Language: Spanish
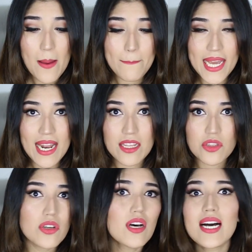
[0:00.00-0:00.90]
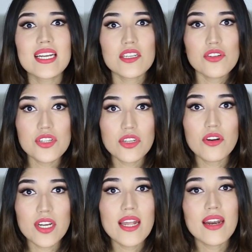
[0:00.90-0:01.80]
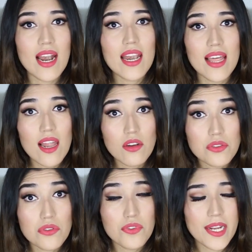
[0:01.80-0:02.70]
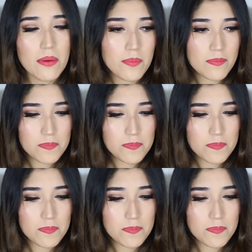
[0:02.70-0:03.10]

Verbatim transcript: para todos aquellos chicos que en realidad lo sufren